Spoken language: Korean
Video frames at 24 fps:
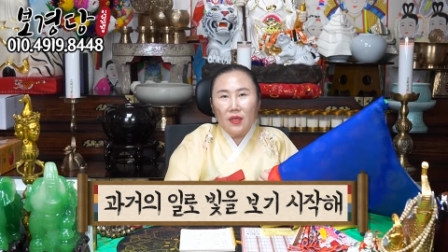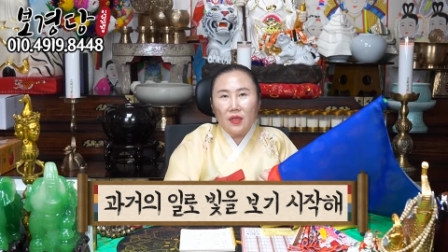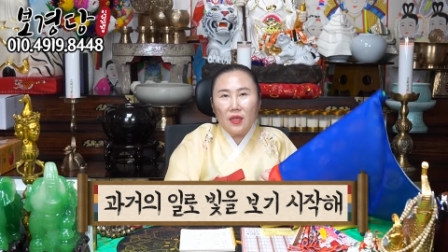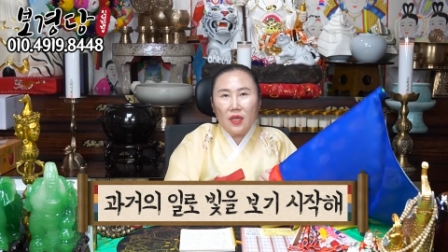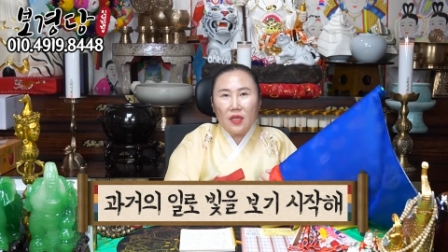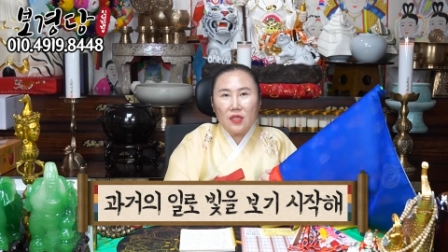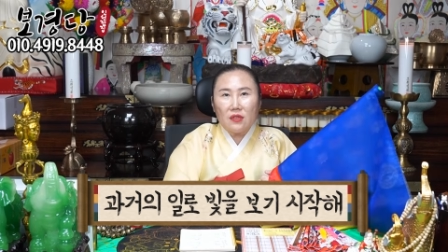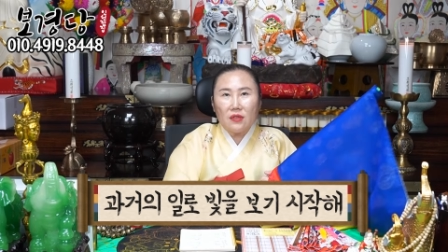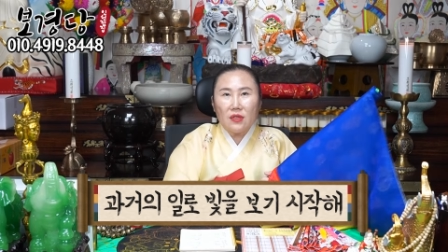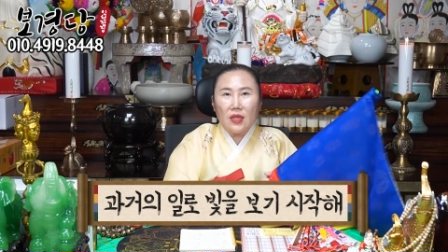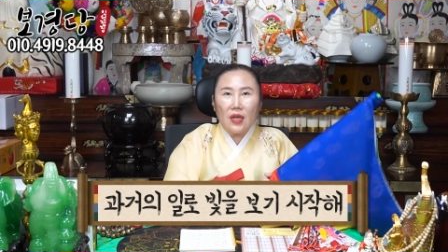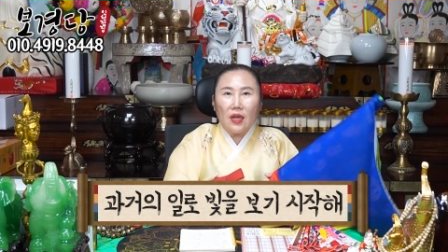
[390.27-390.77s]

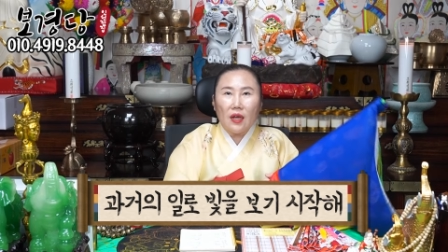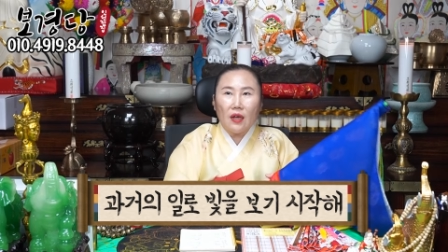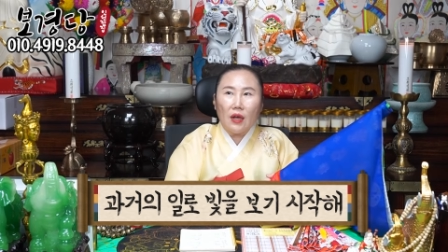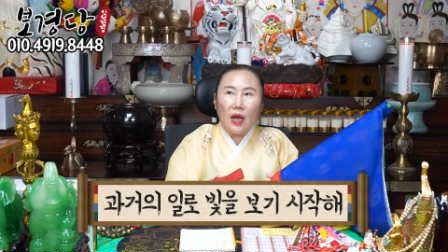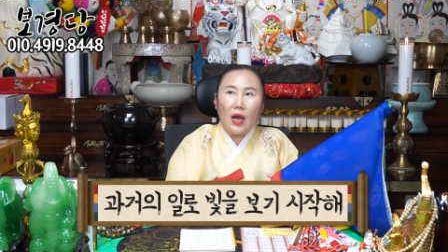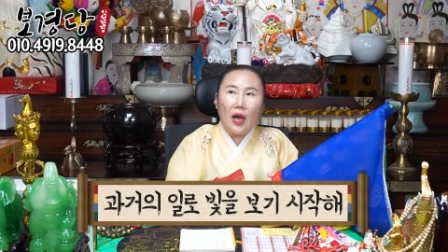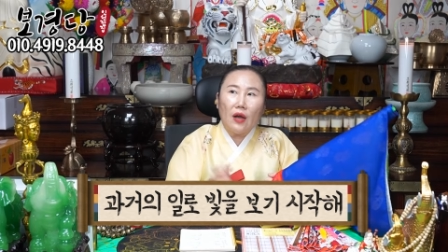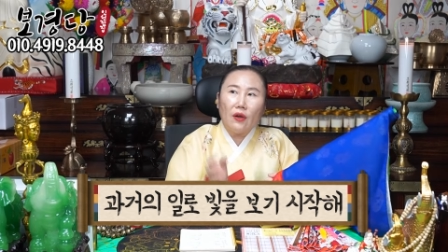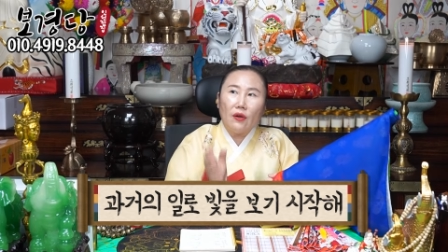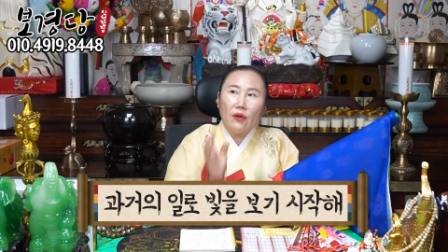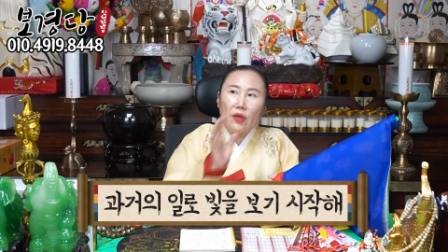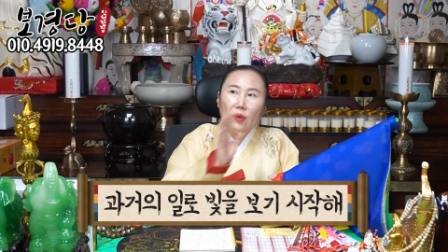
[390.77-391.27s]
그래서 내가
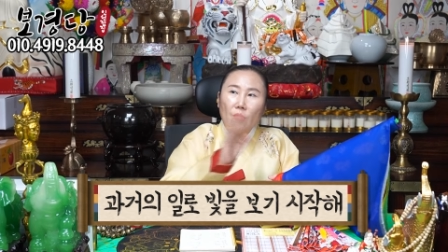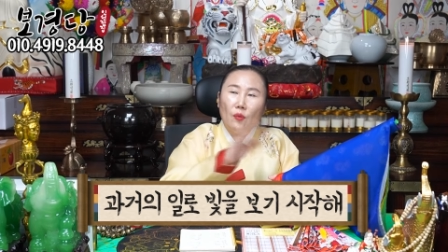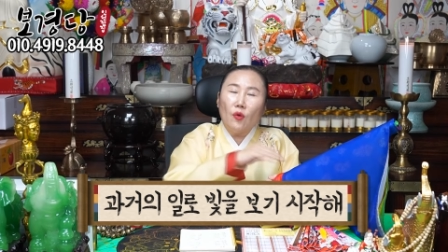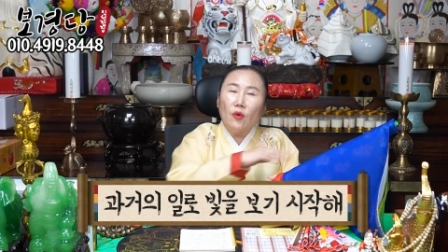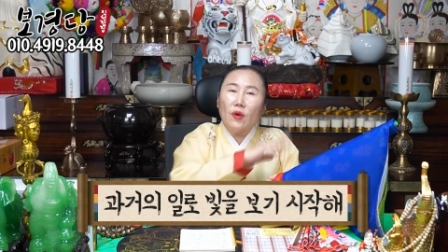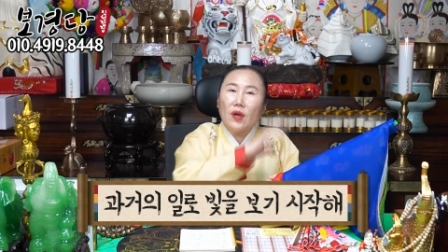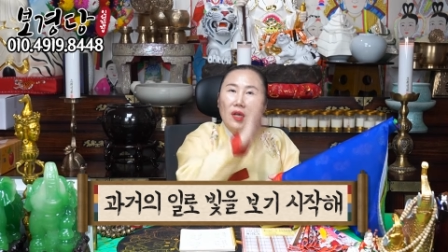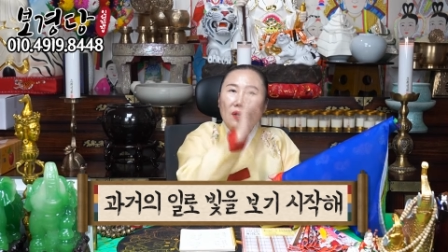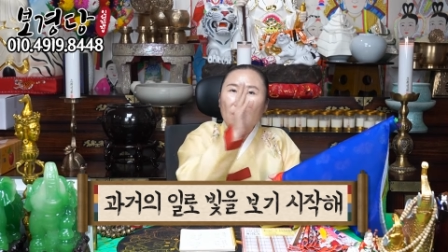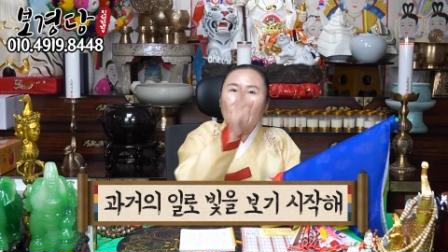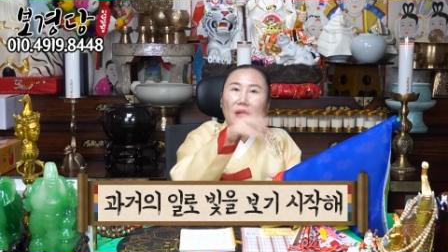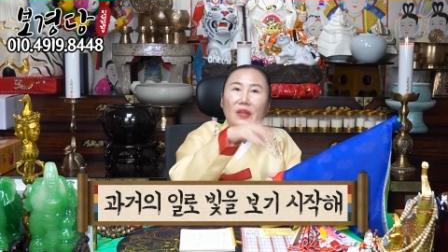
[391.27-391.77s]
과거에
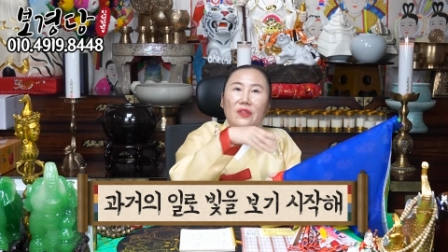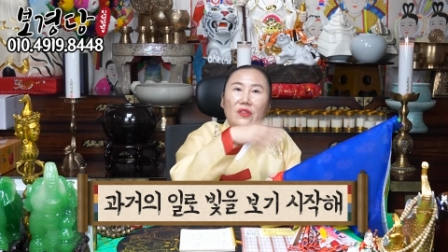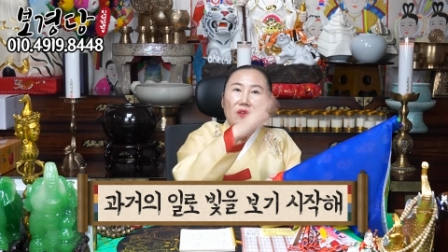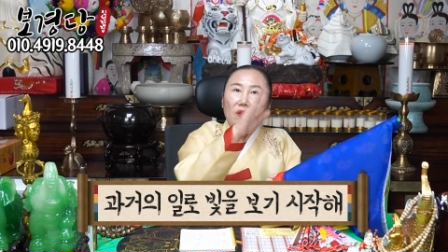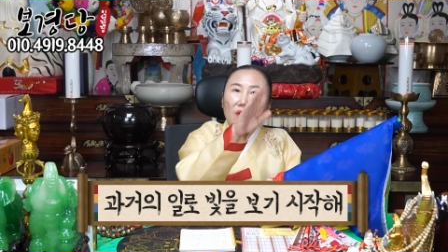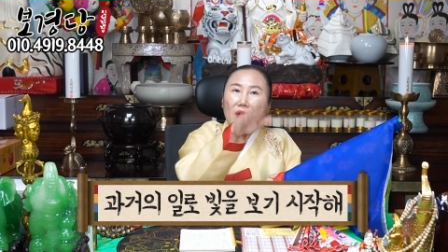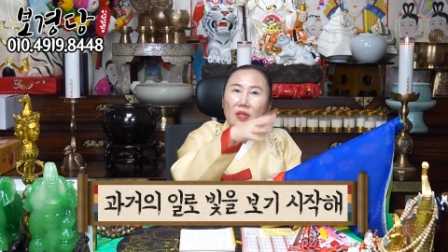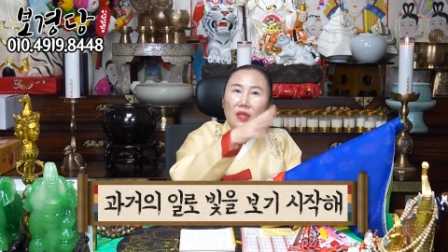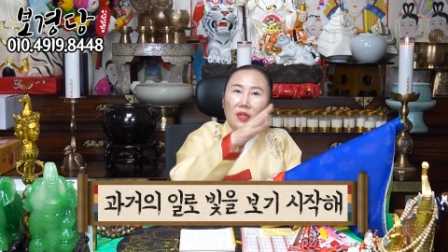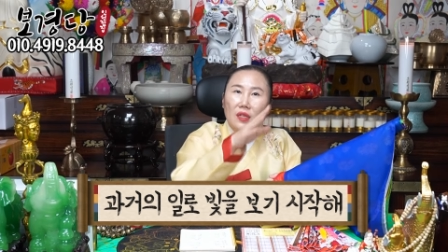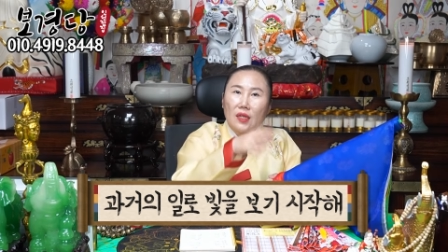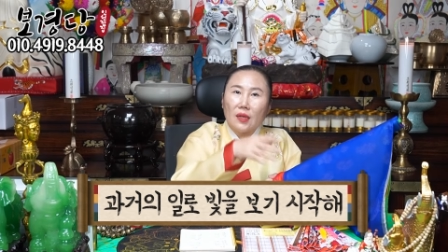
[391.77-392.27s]
뭔가를
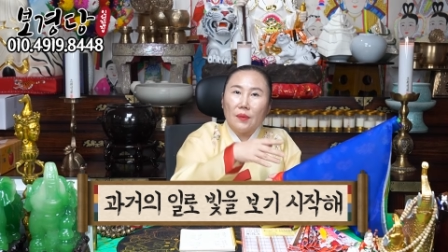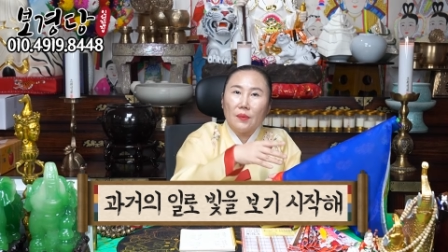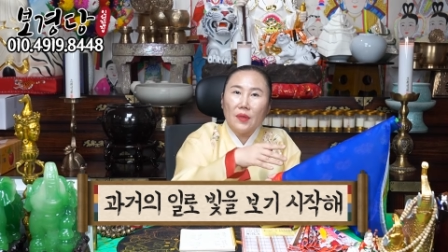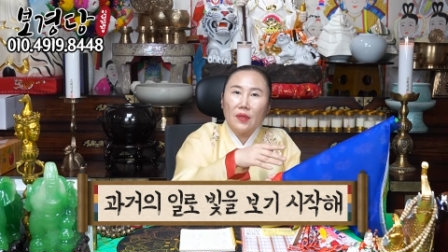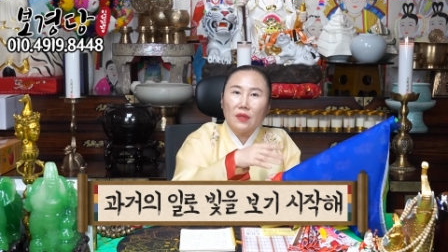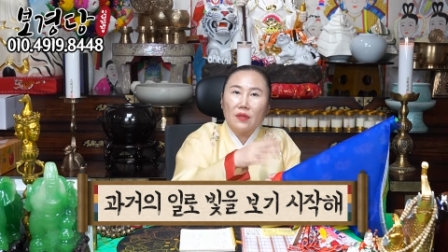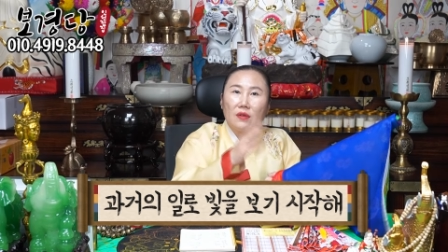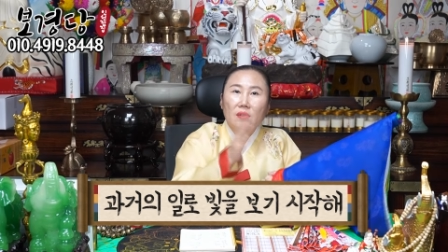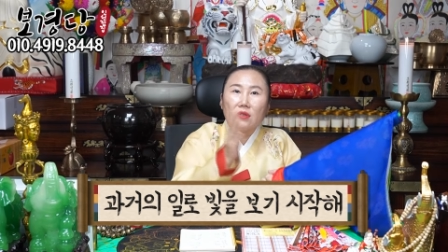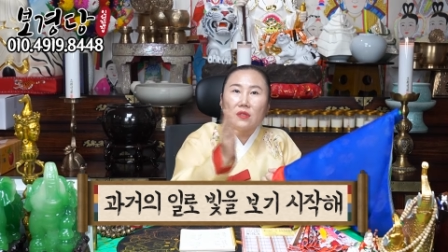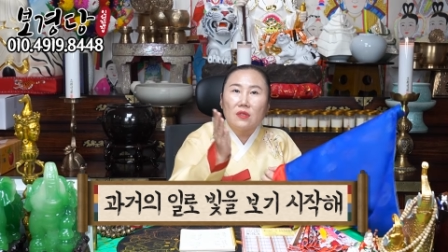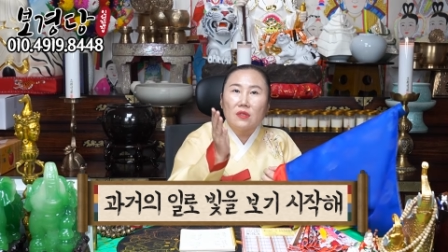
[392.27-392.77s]
만들어
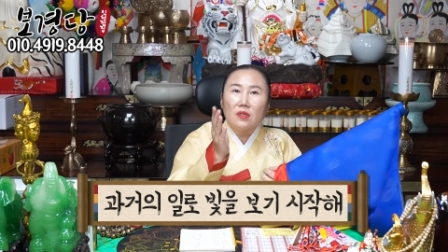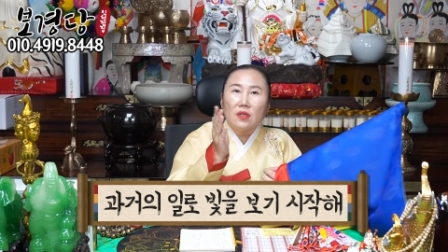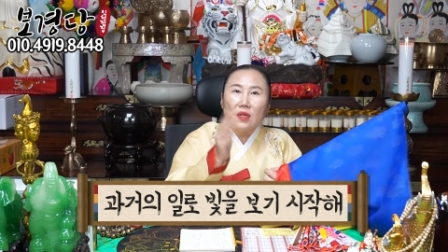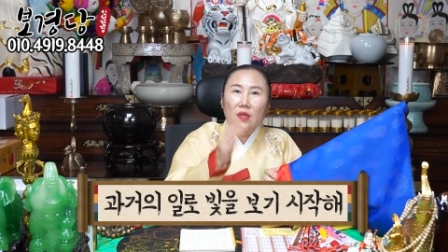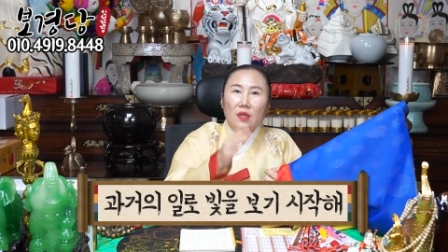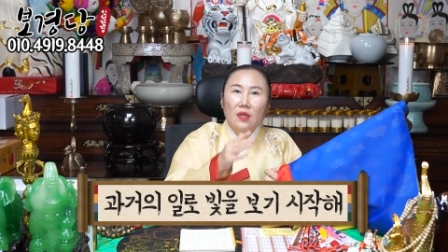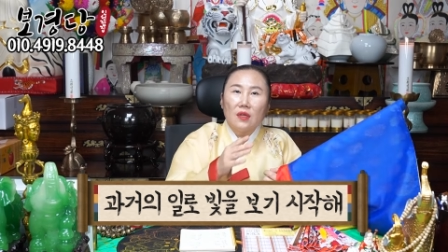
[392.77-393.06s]
놨다면 그거는